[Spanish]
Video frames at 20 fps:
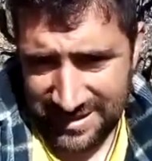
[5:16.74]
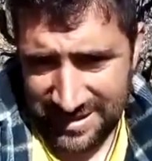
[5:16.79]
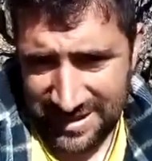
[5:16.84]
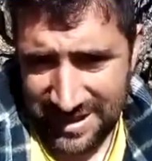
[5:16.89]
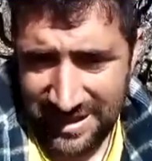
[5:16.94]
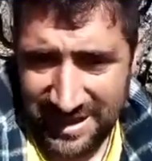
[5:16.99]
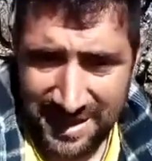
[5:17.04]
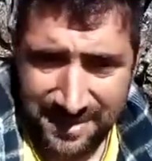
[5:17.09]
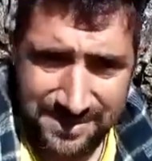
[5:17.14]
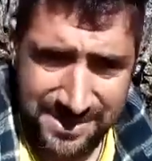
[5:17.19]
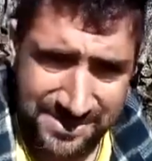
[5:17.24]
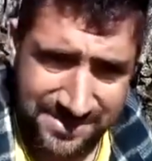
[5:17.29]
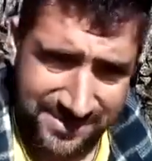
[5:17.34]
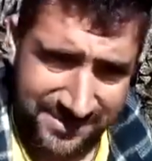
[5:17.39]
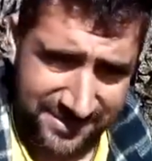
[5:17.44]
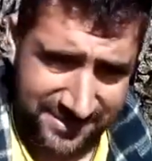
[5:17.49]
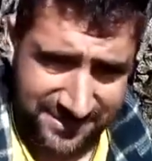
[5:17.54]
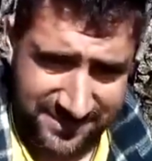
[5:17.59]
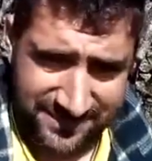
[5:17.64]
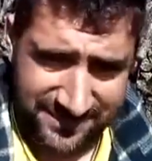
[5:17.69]
Ahora
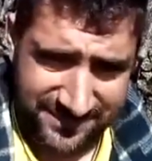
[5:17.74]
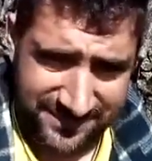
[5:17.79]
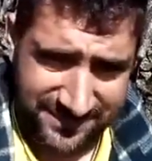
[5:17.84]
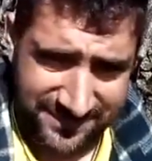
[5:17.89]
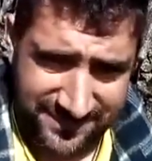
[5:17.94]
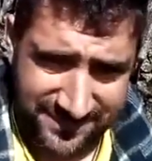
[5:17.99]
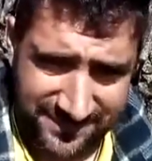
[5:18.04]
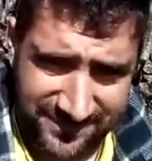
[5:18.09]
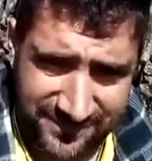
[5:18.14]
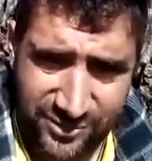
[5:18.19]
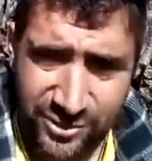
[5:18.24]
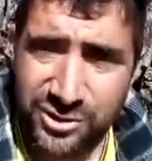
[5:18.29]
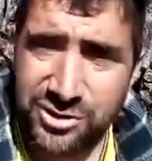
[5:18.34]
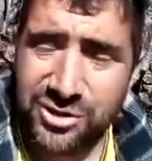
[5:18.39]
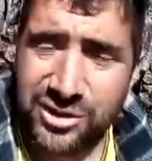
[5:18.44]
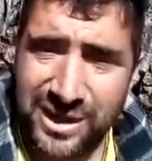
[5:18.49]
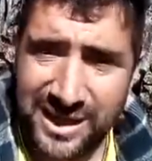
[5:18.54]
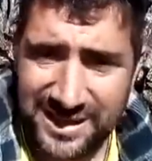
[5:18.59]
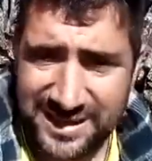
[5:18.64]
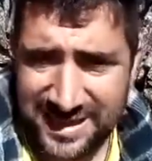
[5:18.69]
mismo, todos
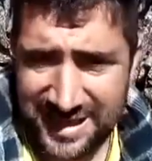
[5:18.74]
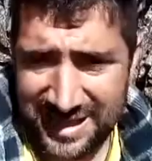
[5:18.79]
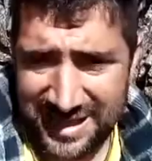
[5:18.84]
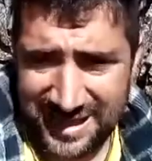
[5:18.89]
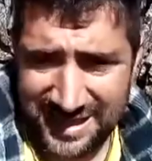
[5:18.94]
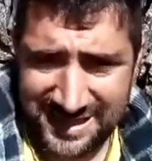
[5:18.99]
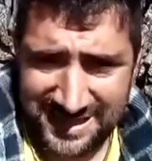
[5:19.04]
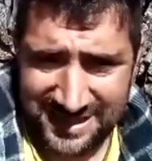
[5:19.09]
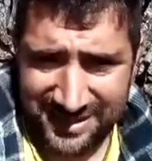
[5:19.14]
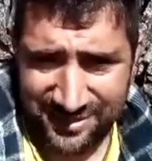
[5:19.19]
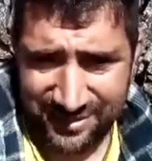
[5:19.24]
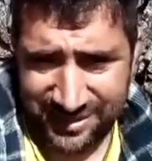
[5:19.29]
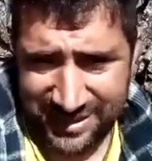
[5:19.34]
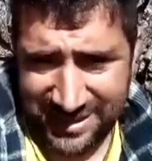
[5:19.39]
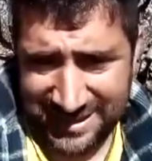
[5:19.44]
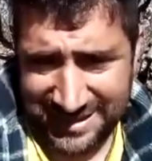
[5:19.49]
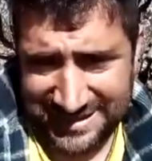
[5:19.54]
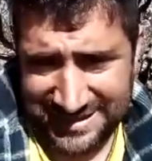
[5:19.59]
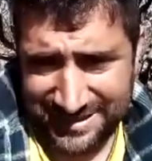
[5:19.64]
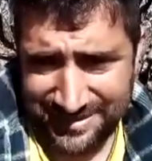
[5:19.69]
esos que están ahí en el
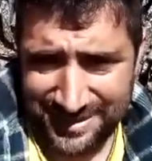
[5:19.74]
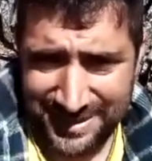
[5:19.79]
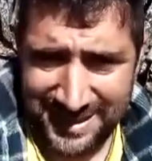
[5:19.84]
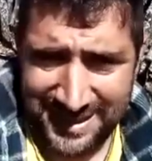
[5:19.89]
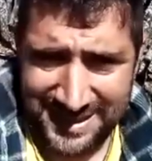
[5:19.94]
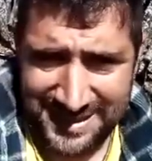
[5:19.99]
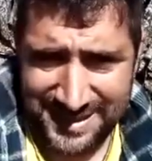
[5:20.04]
corral que se van a